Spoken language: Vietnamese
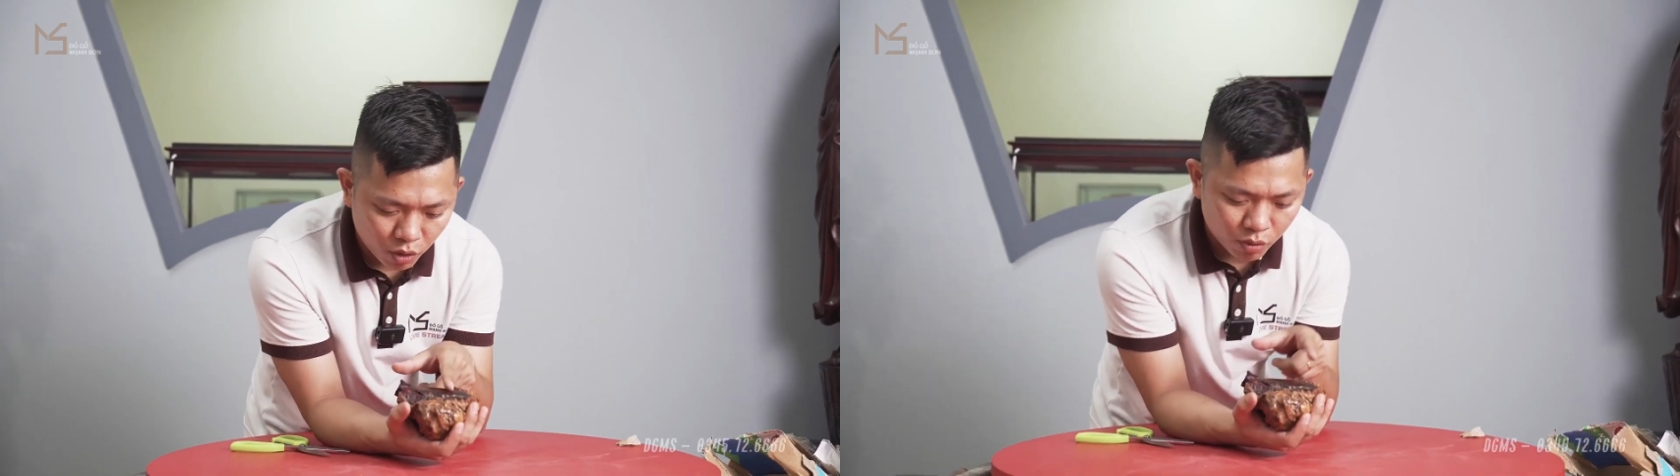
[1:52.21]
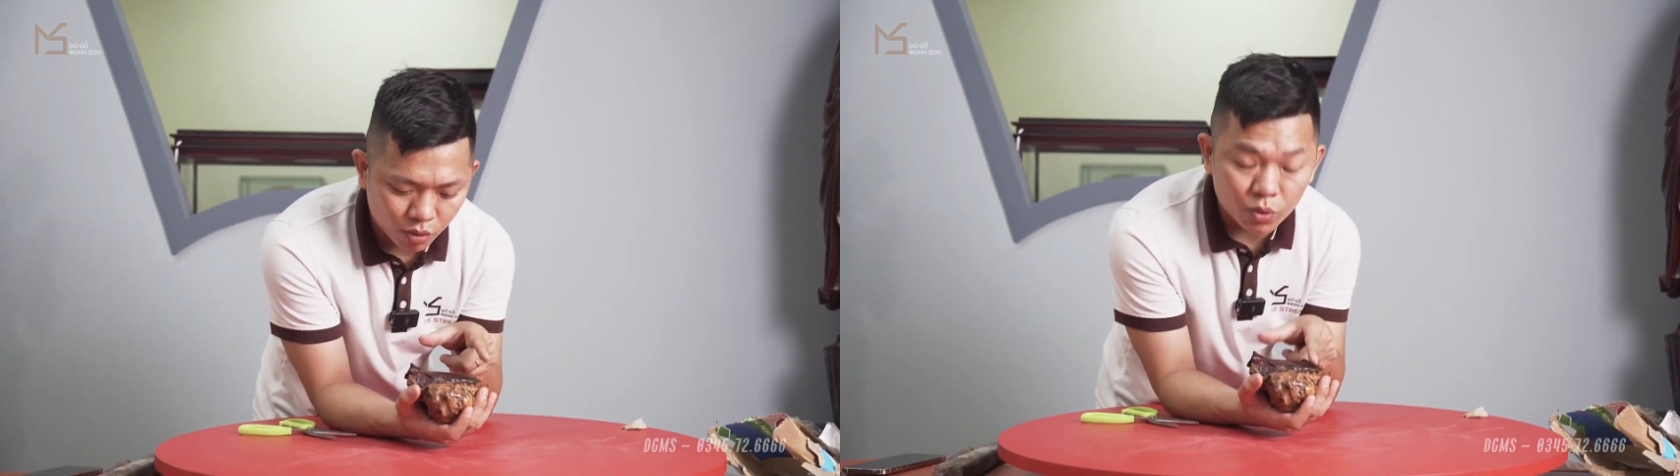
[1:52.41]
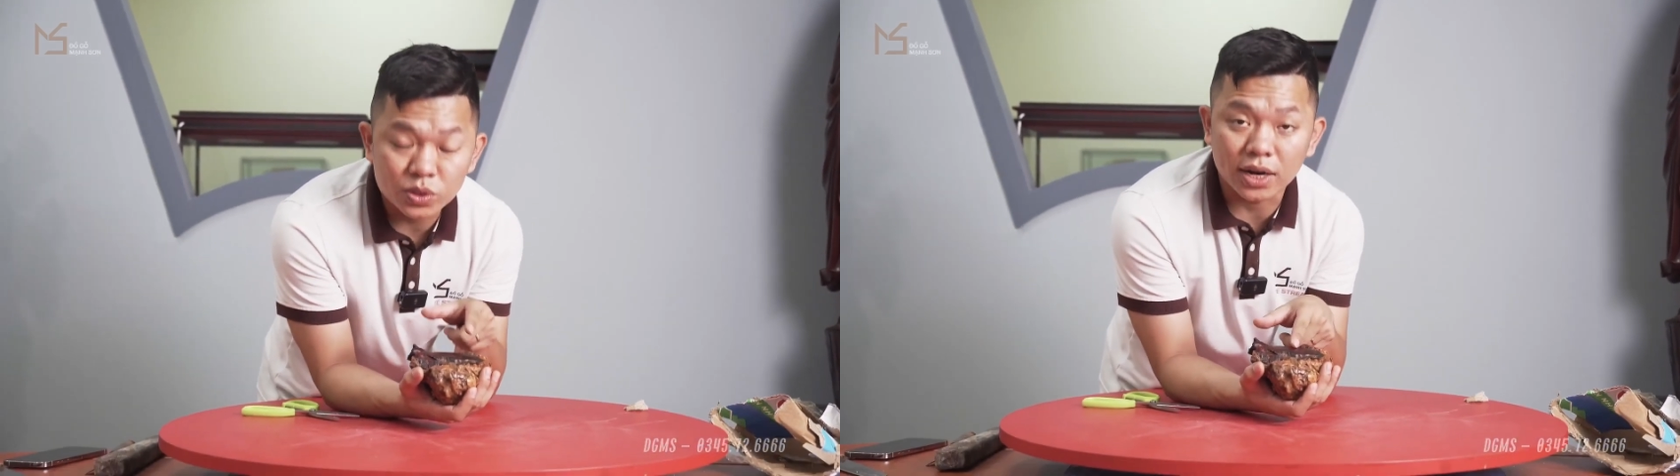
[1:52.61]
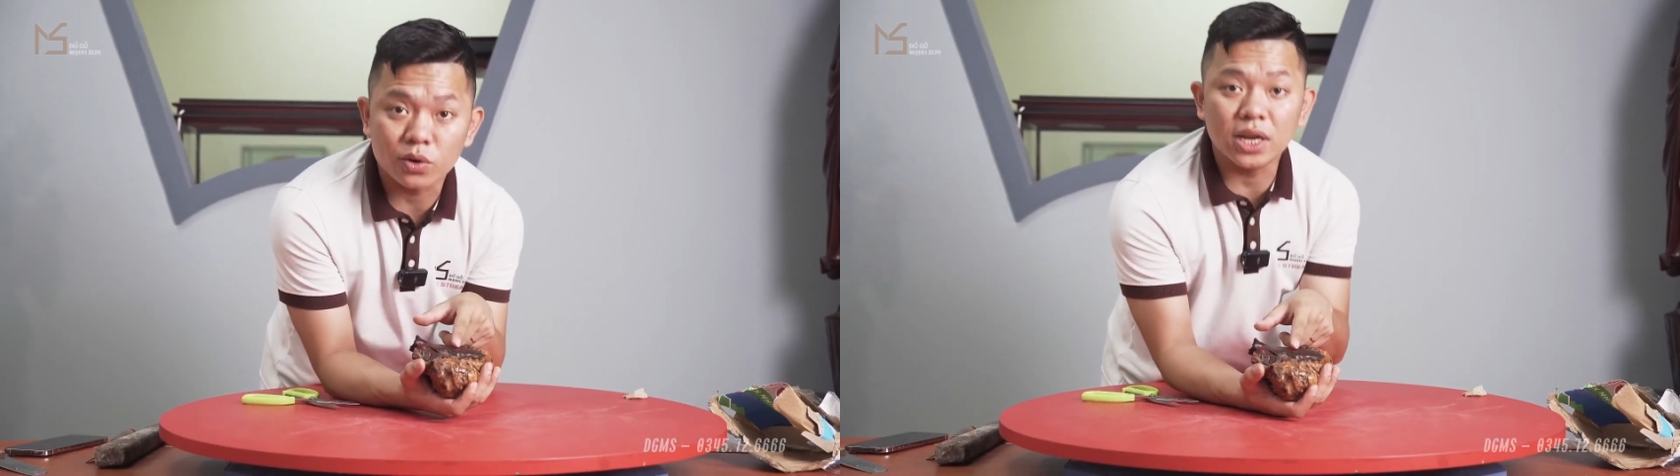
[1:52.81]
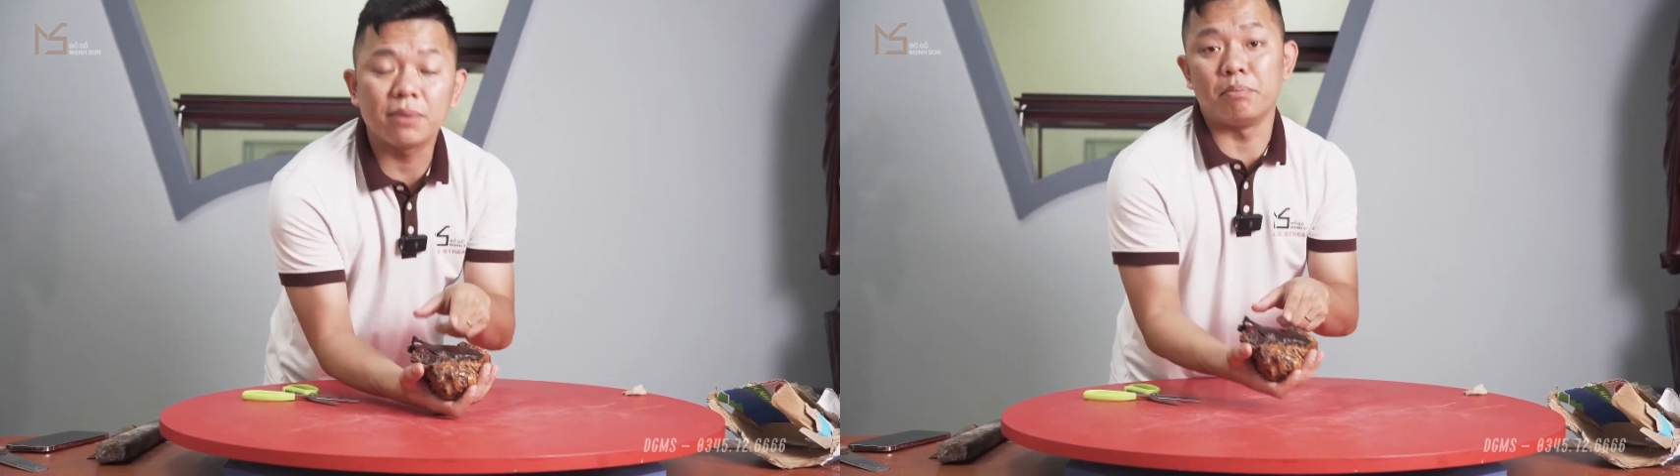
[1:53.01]
gỗ của gỗ chắc
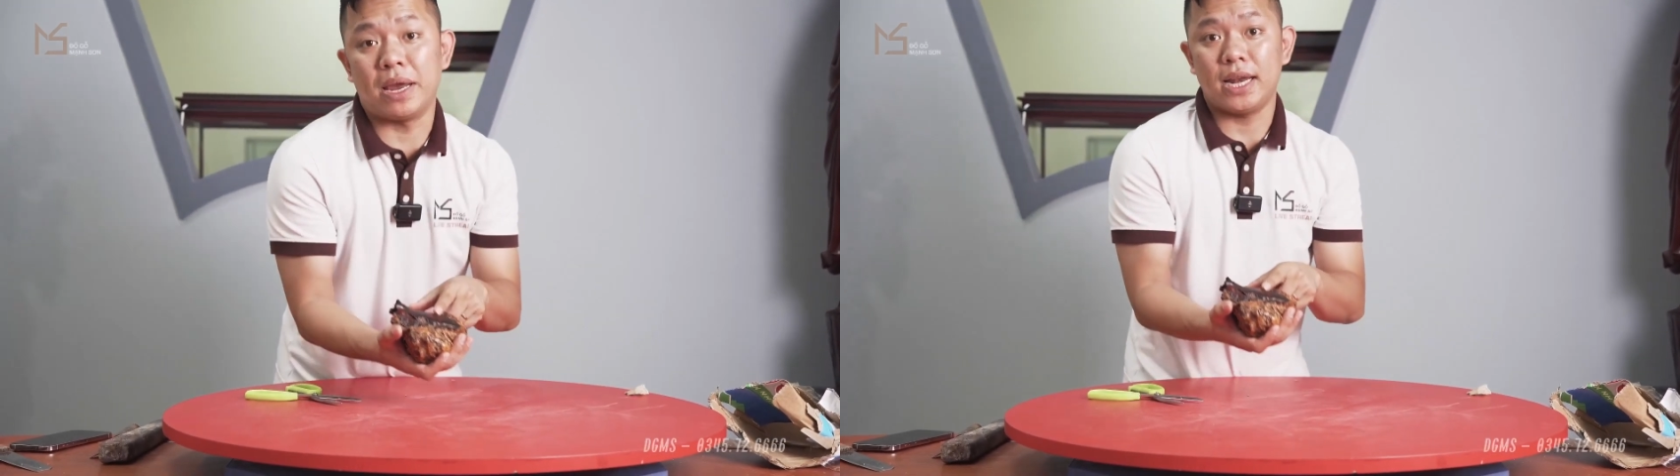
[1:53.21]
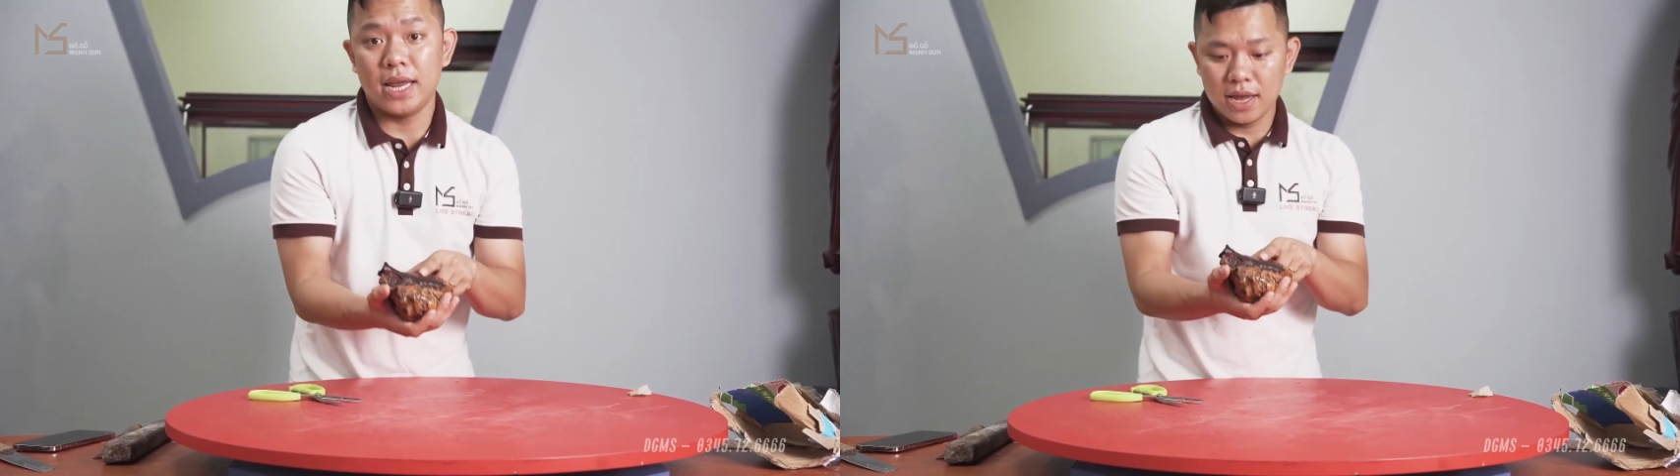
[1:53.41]
nó rất là mịn